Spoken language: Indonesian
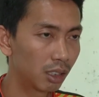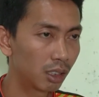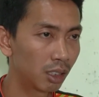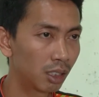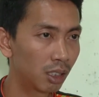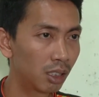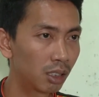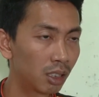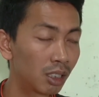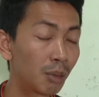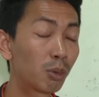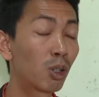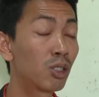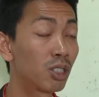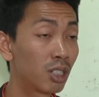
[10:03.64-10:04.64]
uh,
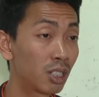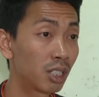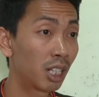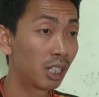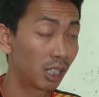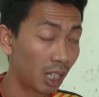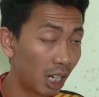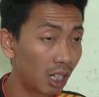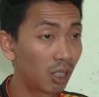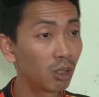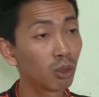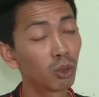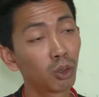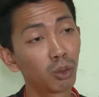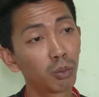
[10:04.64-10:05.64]
tetap
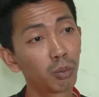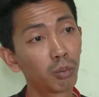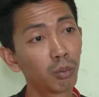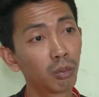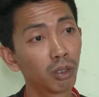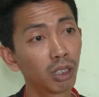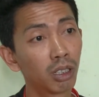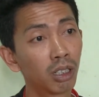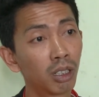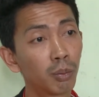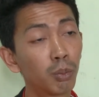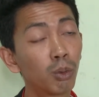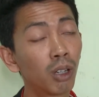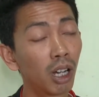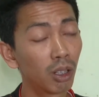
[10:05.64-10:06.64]
konsistenkan untuk uh,
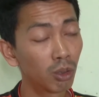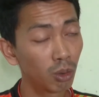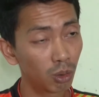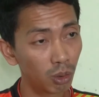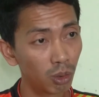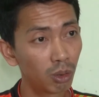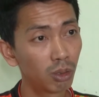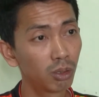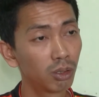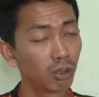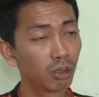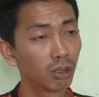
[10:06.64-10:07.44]
buka toko